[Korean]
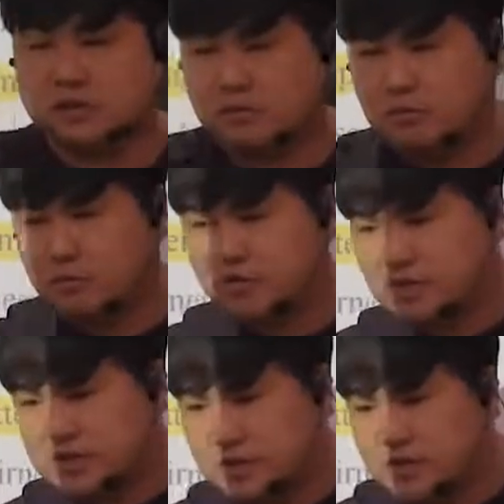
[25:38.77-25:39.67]
뭔지
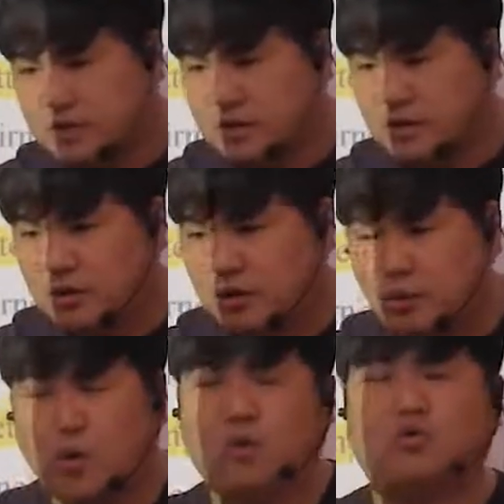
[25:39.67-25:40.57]
아세요?
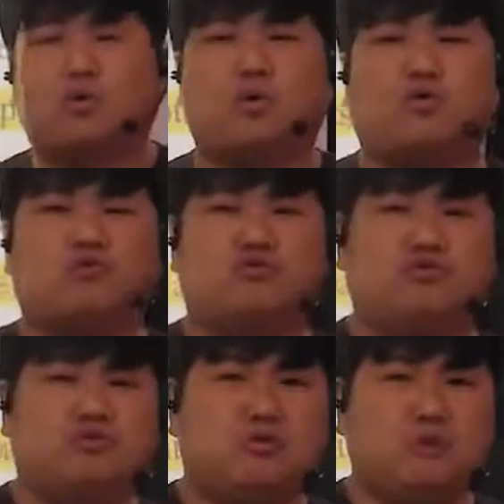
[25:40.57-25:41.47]
호구예요, 호구.
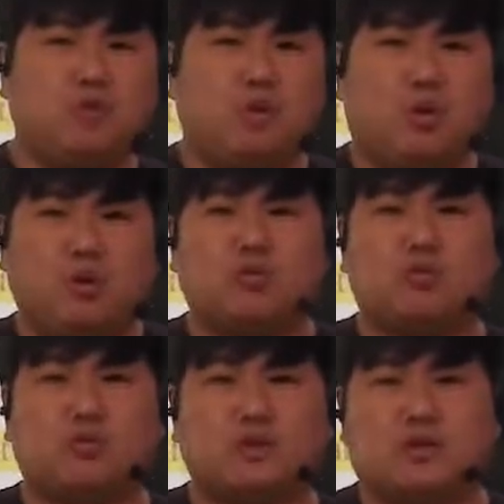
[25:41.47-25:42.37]
호구로
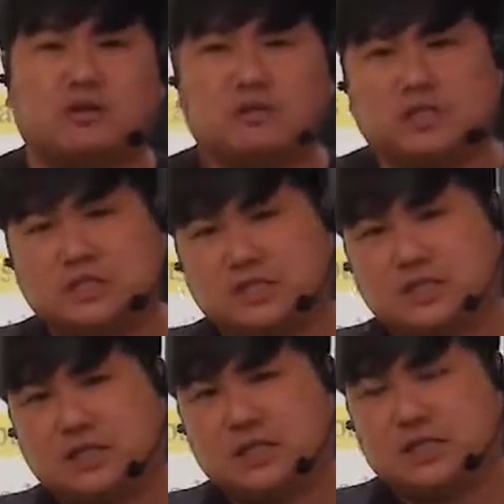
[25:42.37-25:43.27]
본다는 거지.
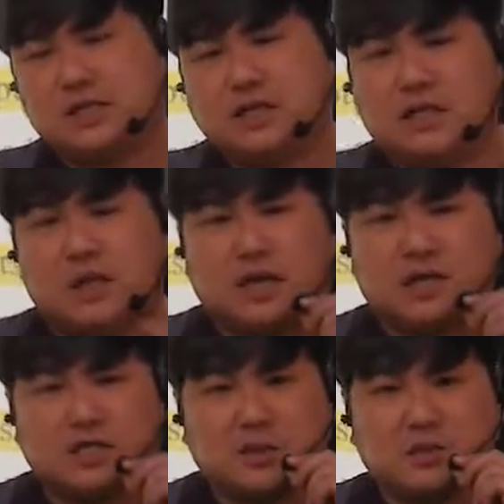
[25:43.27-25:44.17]
그러니까
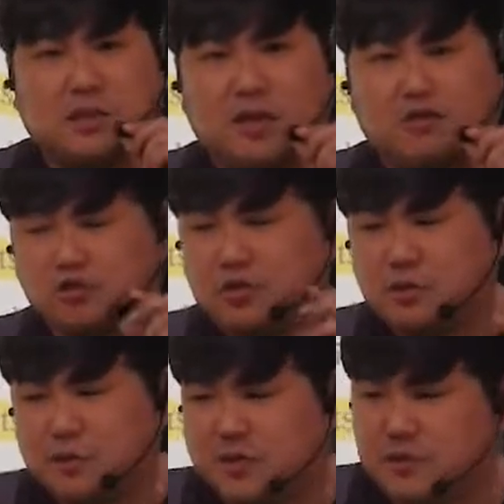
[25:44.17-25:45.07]
10대 90을
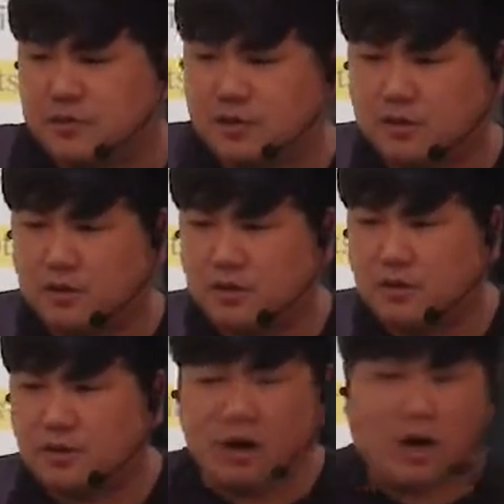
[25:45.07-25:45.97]
받으면
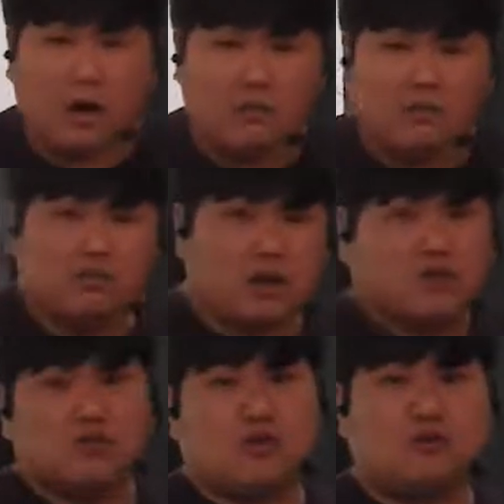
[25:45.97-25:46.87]
야, 아무것도
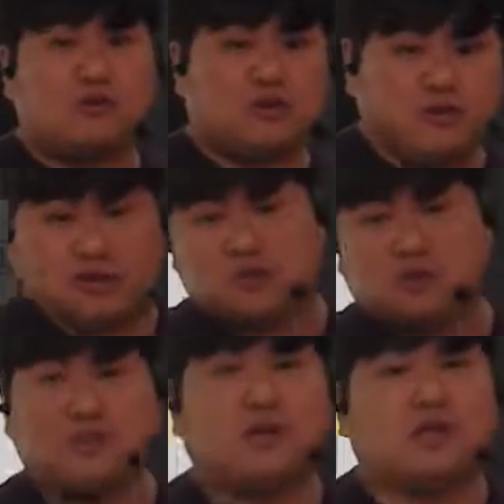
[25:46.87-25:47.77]
안는 것보다 네가 10을
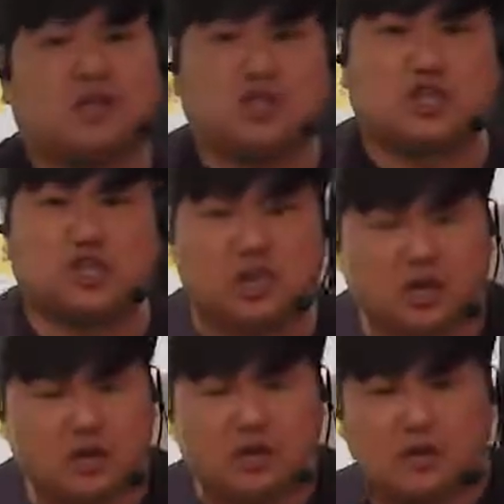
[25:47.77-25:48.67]
받는 게 낫지 않냐?
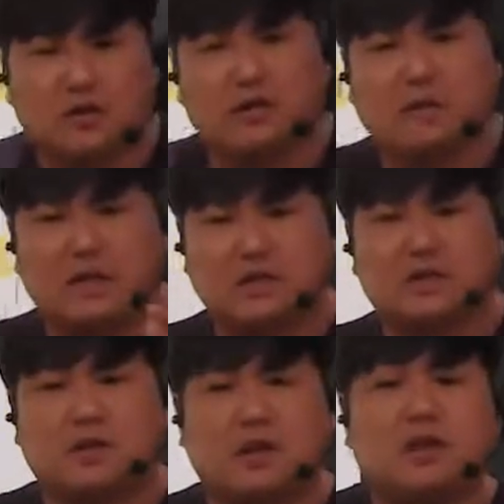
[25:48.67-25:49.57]
이런 걸
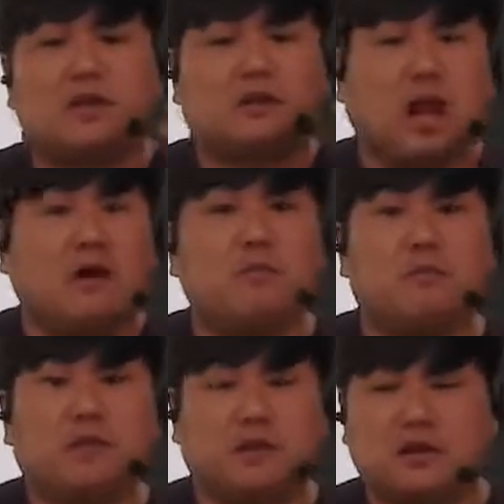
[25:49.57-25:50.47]
받으면
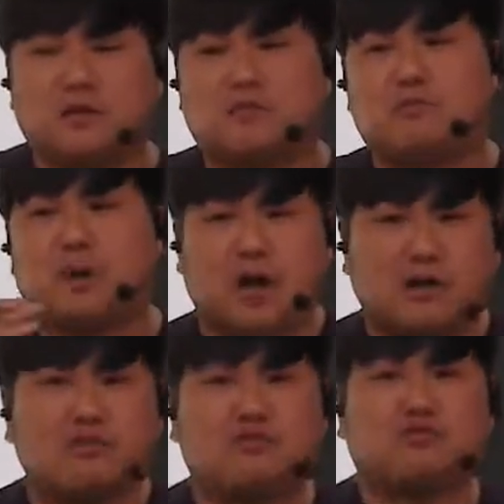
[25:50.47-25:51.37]
다음번에는
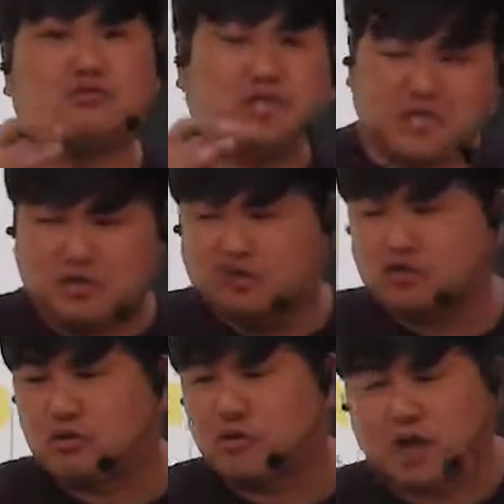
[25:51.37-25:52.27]
8을 주고 7을 줄
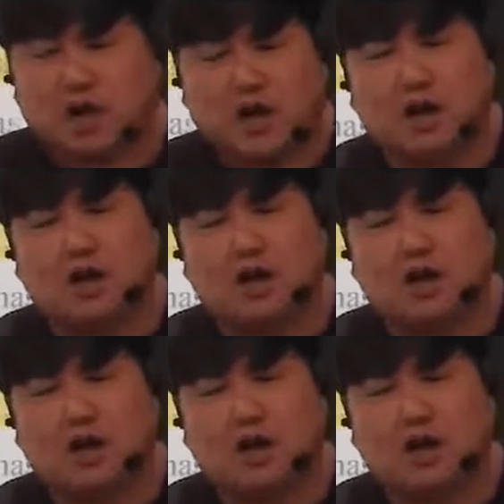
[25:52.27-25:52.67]
거니까